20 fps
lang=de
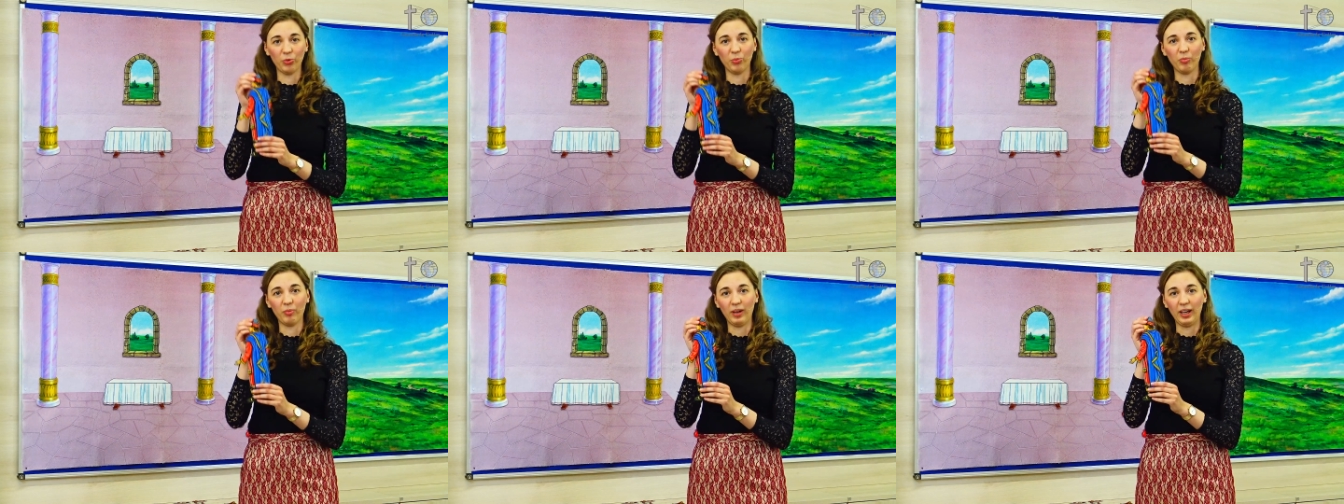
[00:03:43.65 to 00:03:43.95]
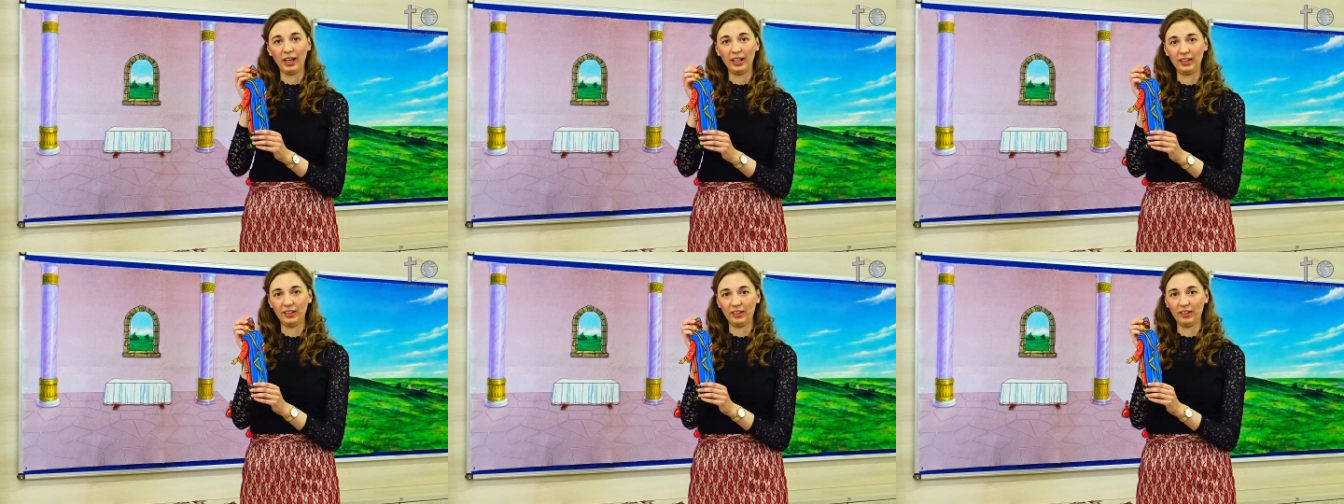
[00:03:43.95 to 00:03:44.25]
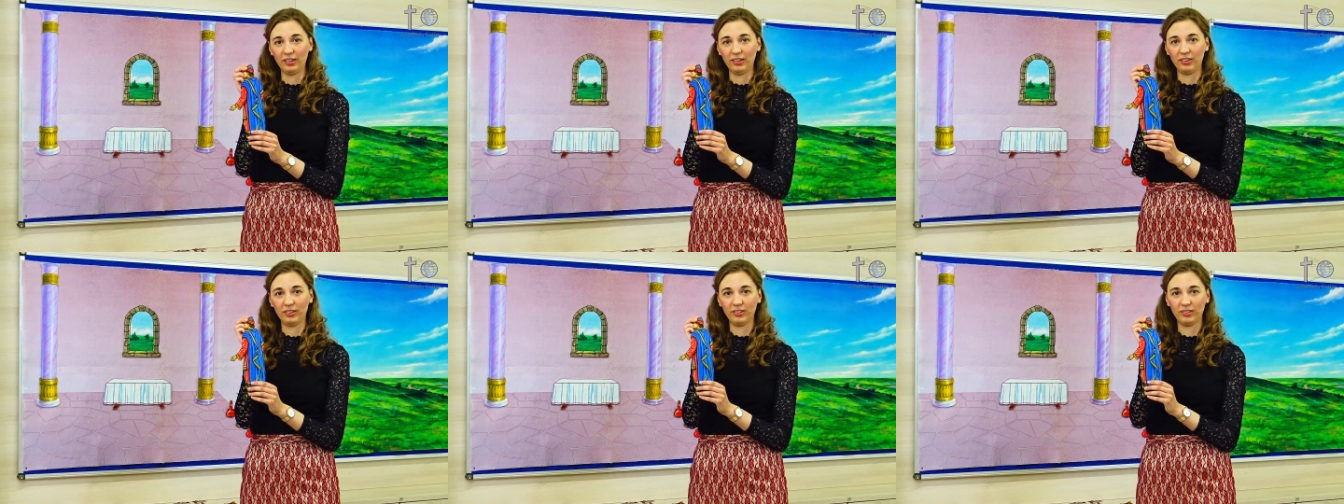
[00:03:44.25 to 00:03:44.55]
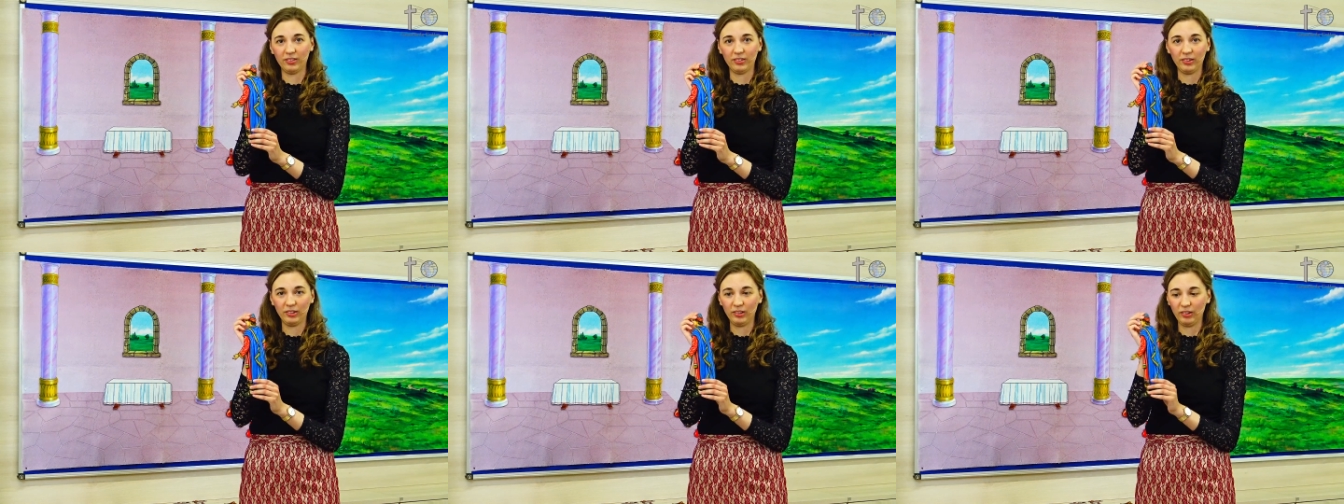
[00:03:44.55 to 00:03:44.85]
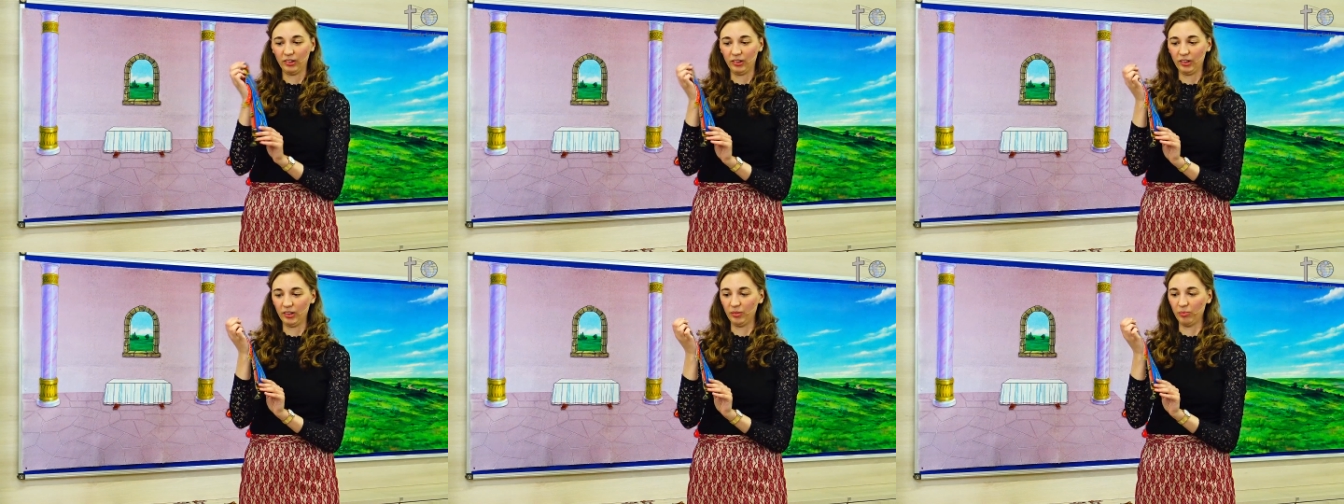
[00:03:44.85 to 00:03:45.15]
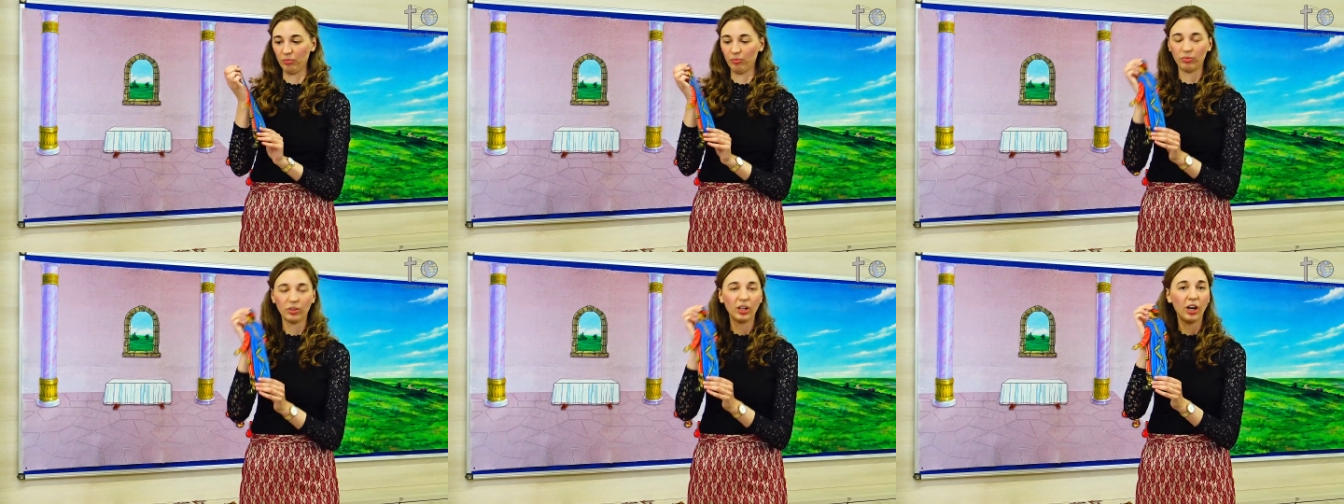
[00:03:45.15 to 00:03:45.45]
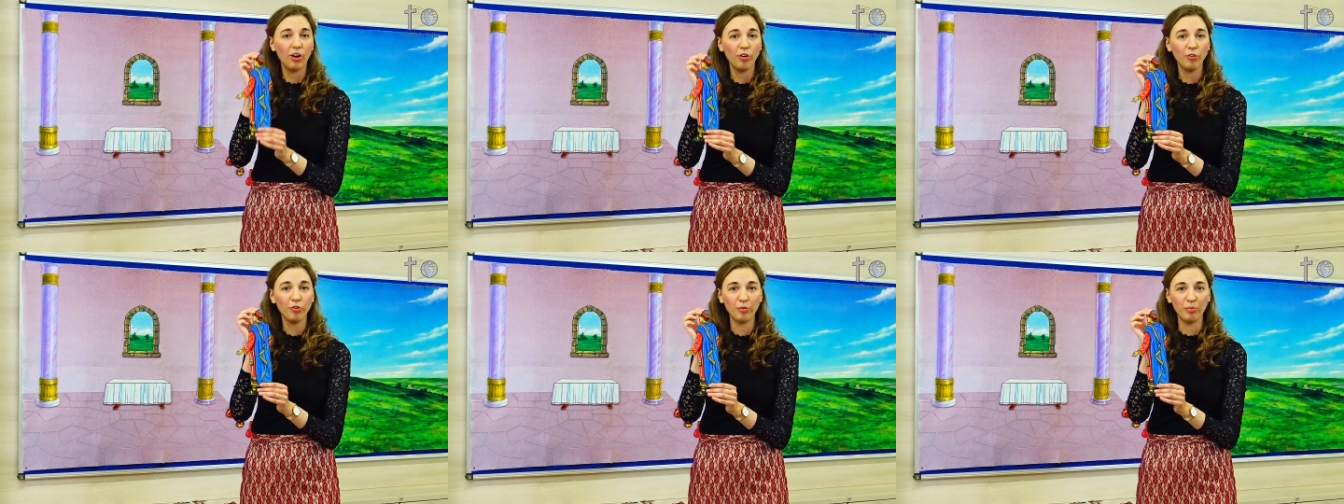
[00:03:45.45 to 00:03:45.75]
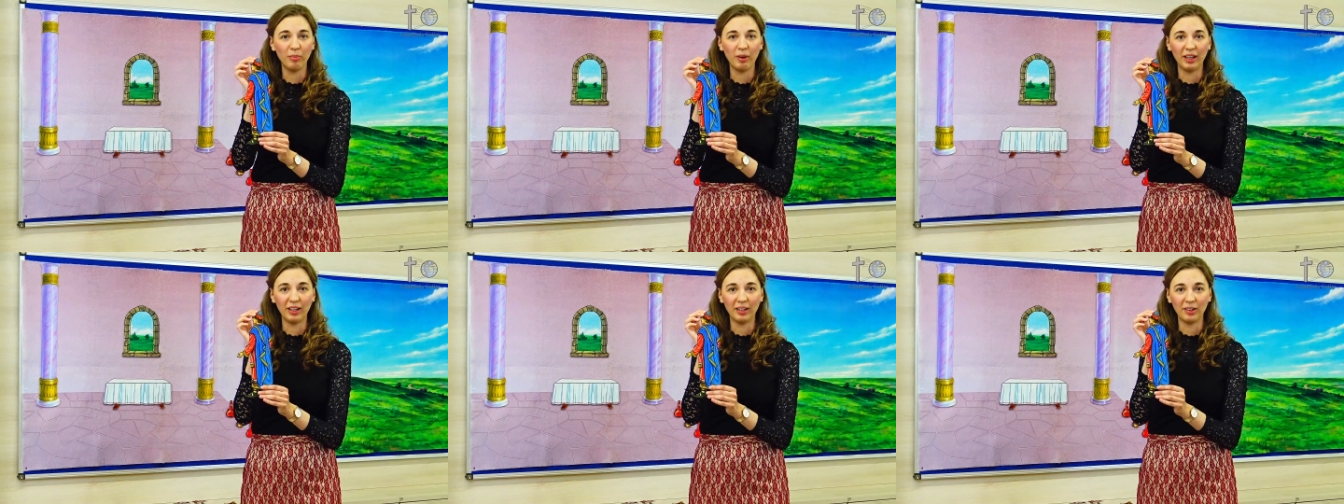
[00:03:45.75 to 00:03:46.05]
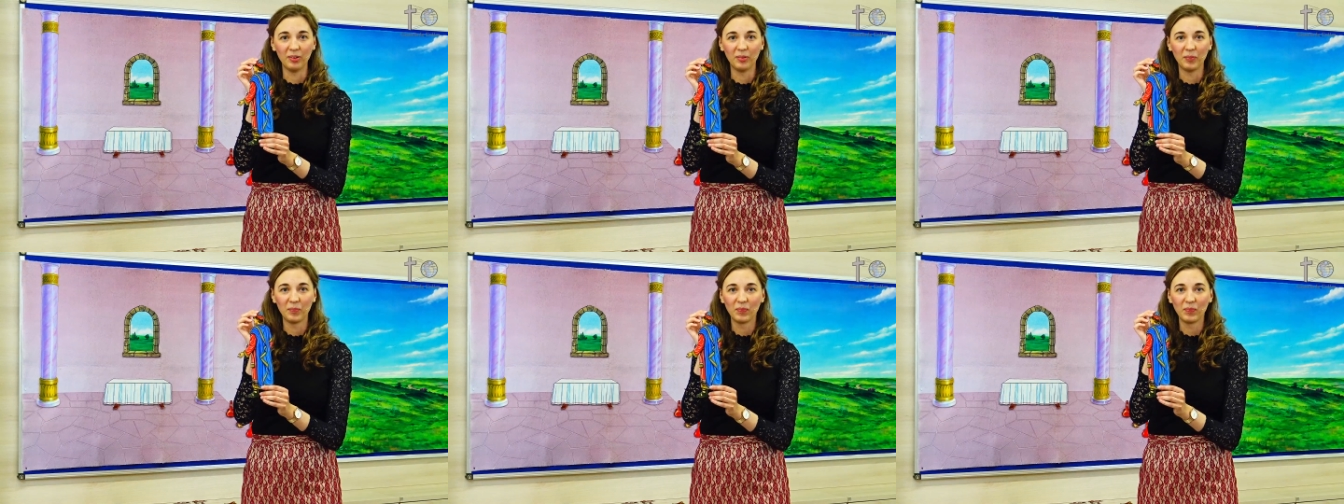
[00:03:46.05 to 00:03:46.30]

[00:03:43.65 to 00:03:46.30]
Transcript: um einen ähm, Kaufmann,